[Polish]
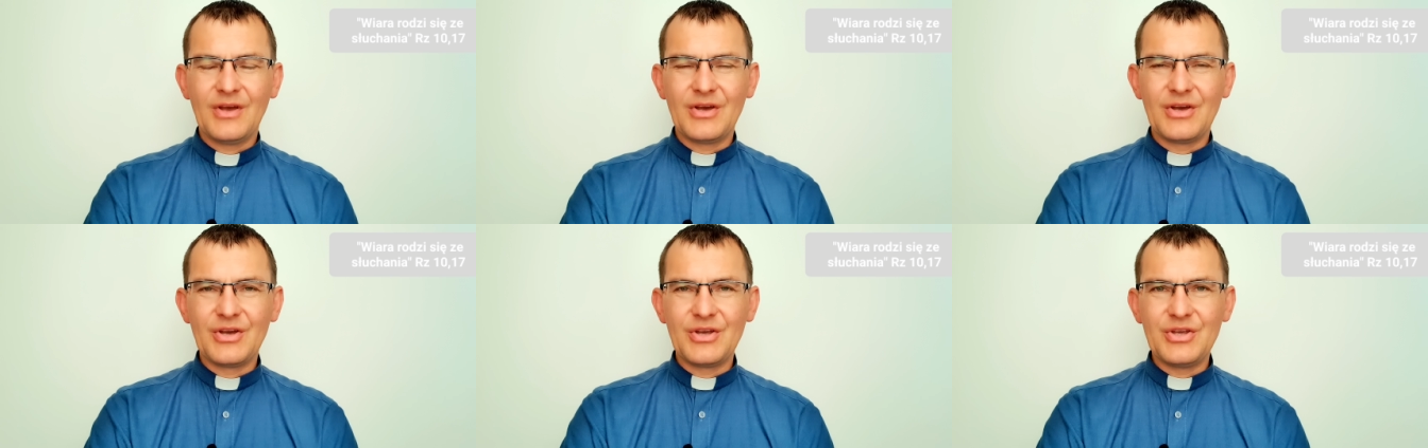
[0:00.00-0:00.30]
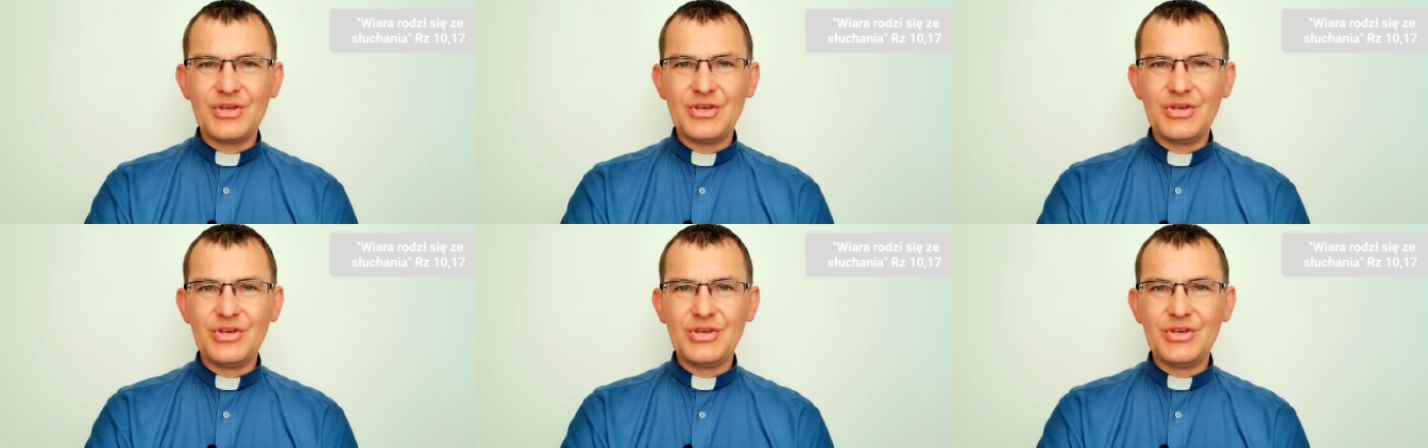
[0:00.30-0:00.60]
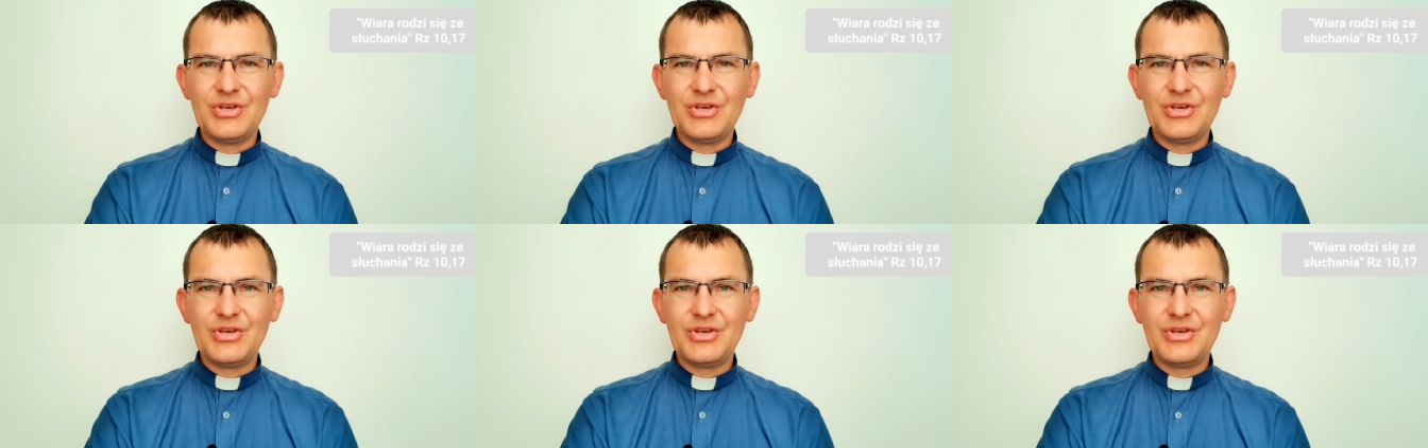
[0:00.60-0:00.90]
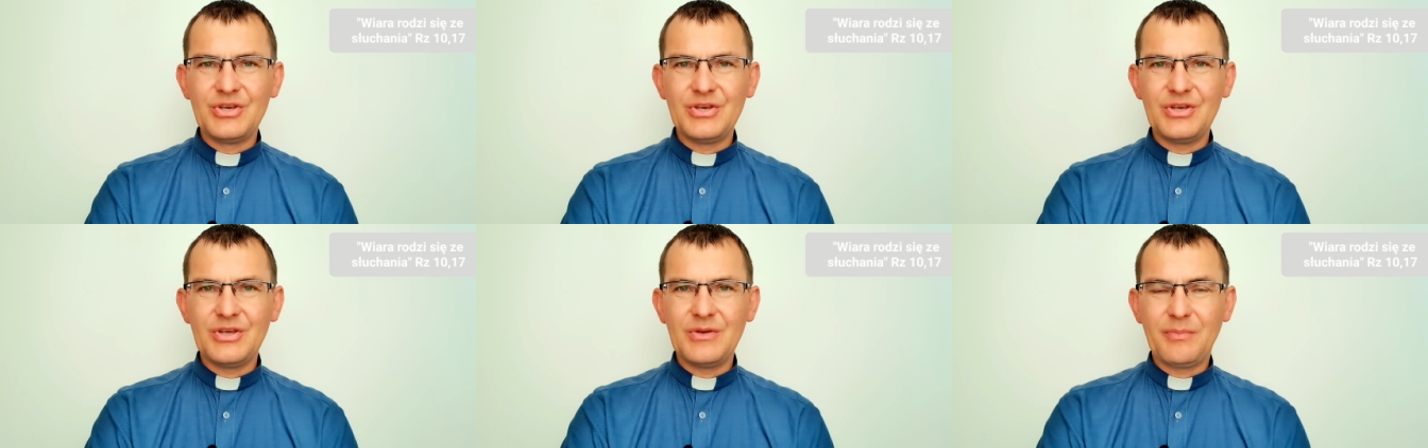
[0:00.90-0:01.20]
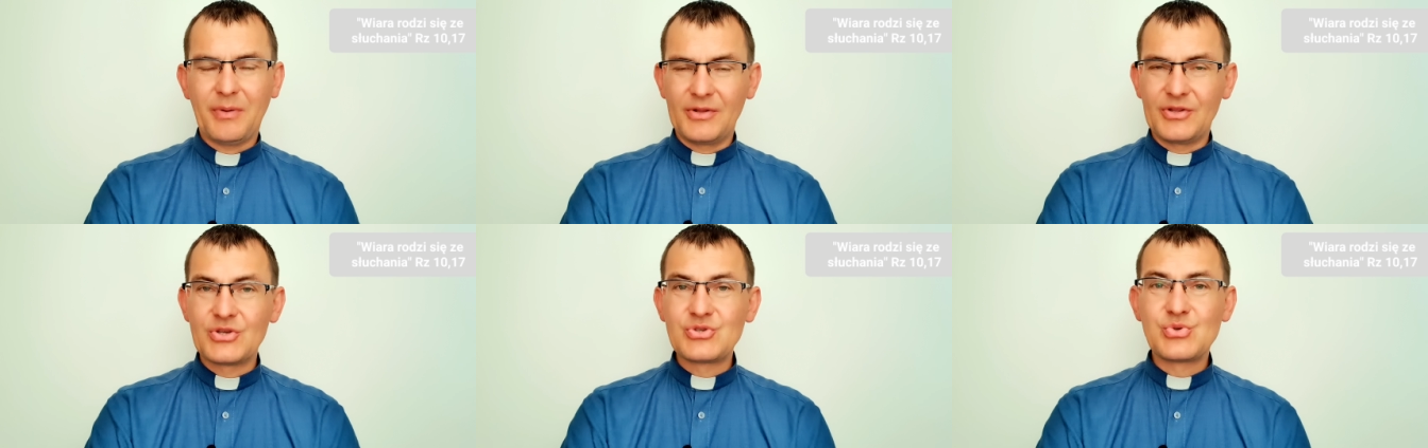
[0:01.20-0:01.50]
E, I, I
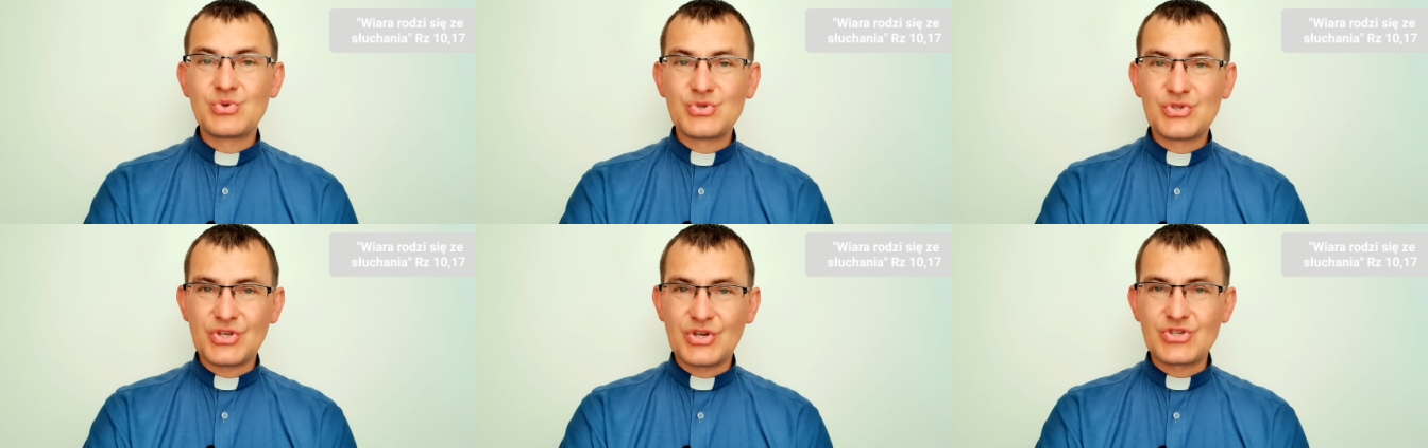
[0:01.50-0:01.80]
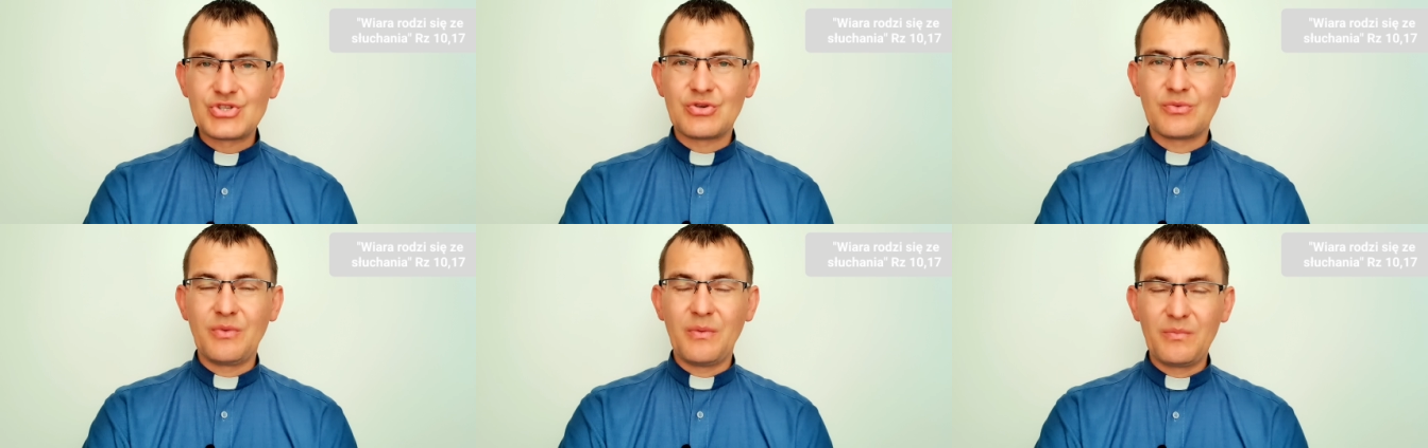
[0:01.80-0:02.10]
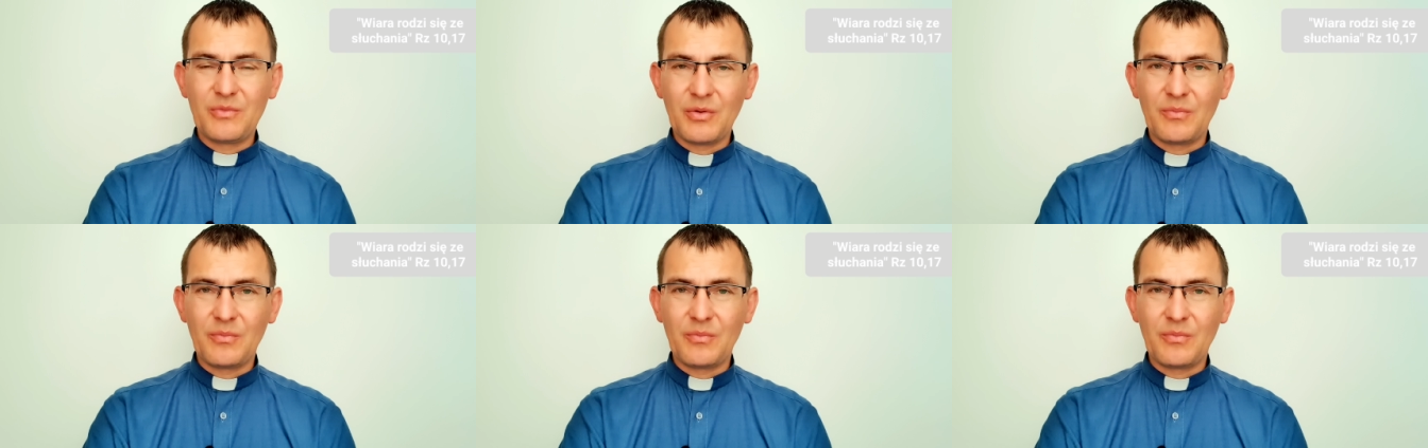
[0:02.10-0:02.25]
Pan Jezus zresztą im